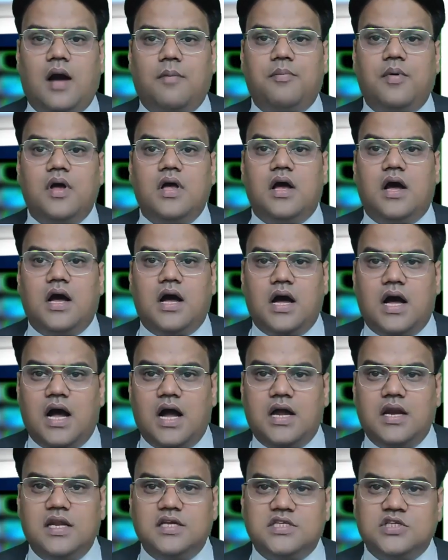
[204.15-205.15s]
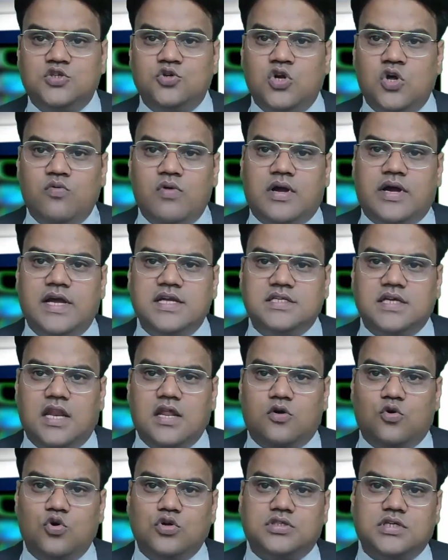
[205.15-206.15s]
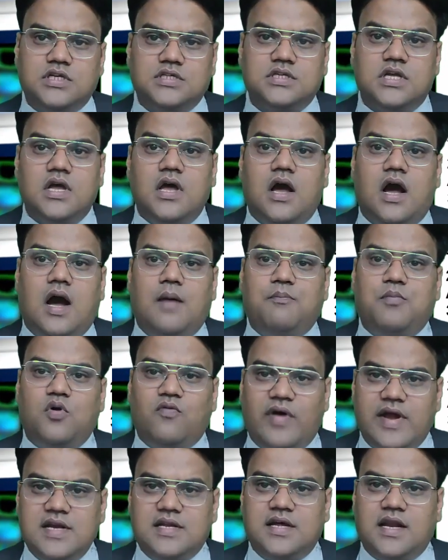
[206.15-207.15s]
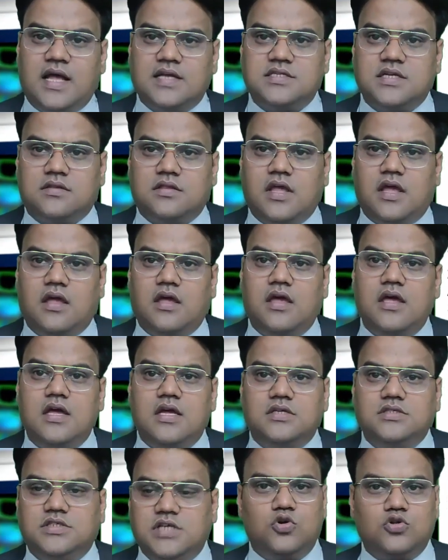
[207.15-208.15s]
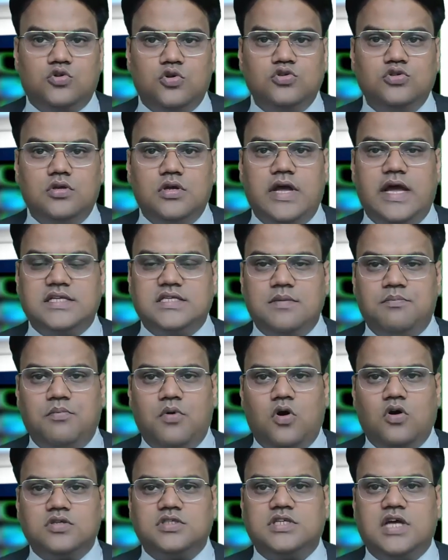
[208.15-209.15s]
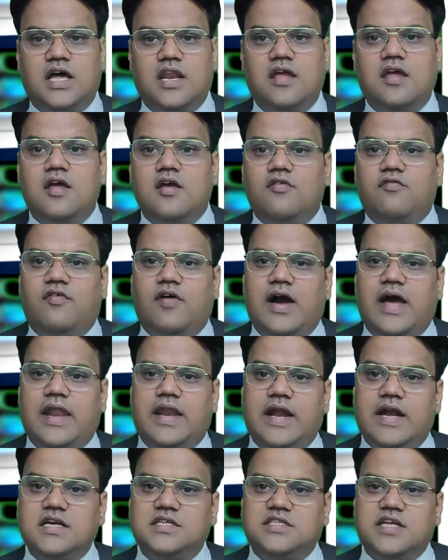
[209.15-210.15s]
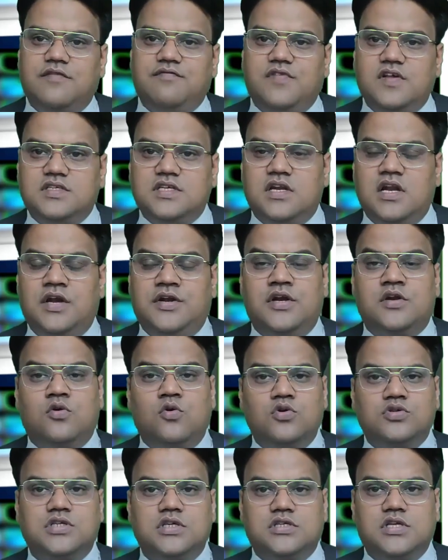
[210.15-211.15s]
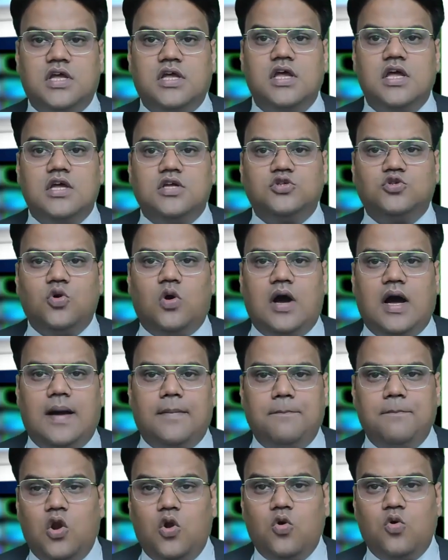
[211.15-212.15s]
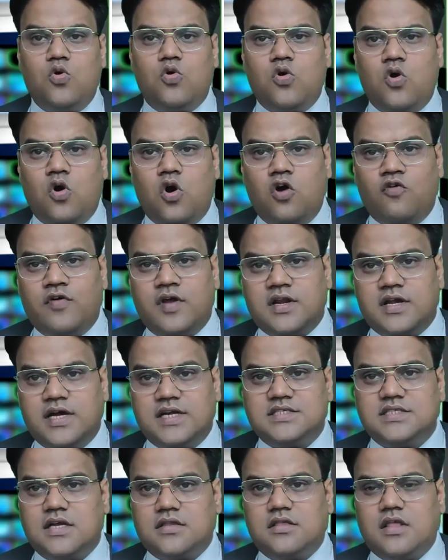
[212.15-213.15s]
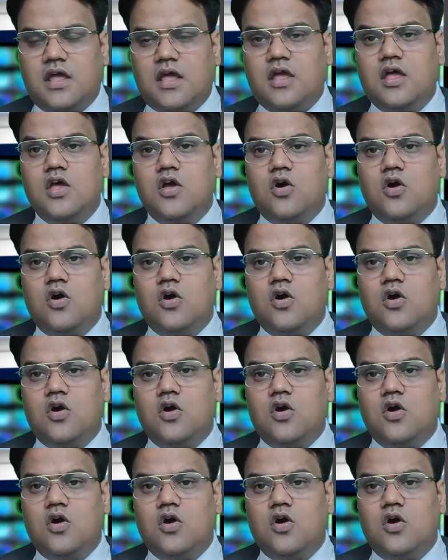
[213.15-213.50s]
आप अग्नि से जुड़े हुए कई सारे कोर्सेज आप प्रोवाइड करा सकते हैं दोस्तों ऐसे बहुत सारे फायर एंड सेफ्टी से रिलेटेड कोर्सेज हैं जो आप लोगों को ऑफर कर सकते हैं